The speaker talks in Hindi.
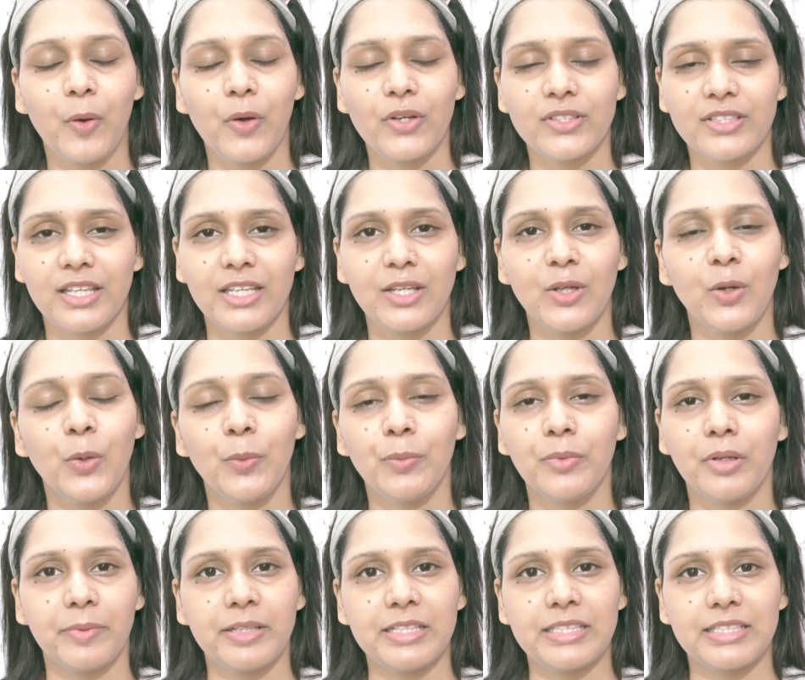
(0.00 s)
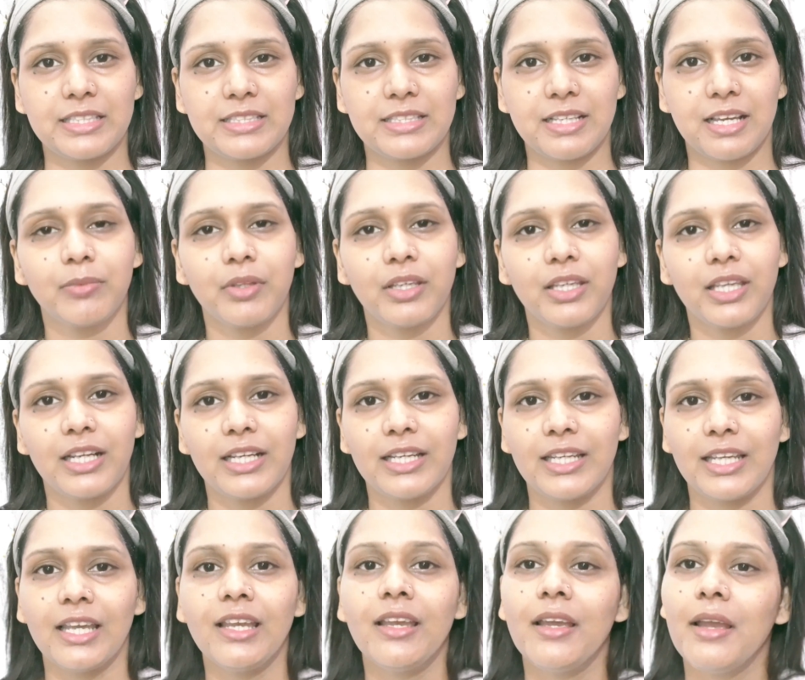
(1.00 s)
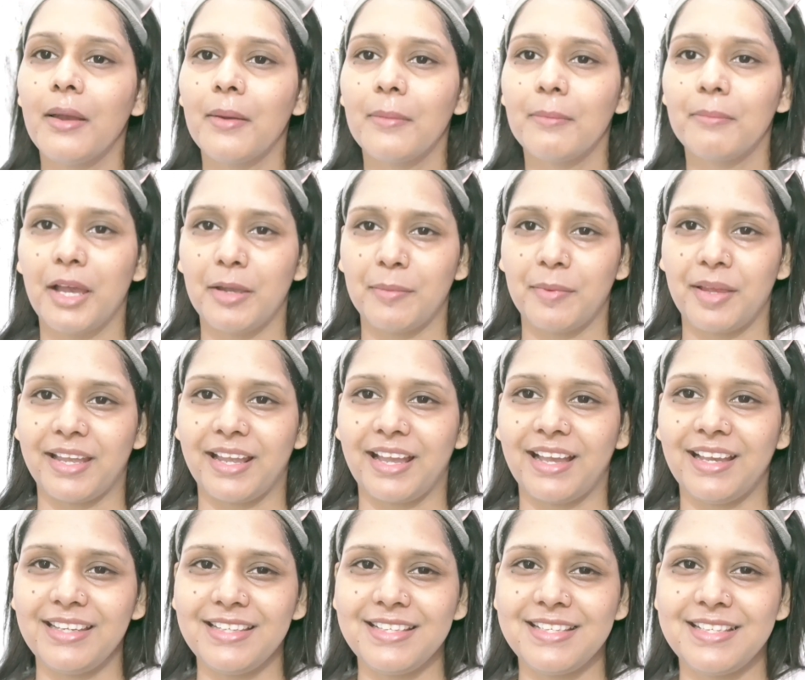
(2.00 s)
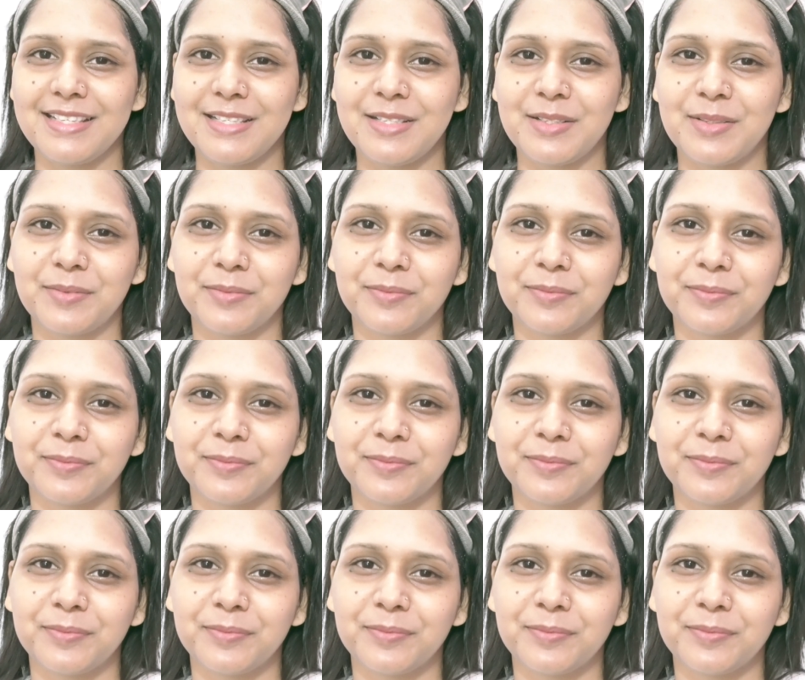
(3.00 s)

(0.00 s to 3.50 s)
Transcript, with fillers: बहुत सारी होम रेमेडीज़ के साथ के लिए बाय बाय गाइज़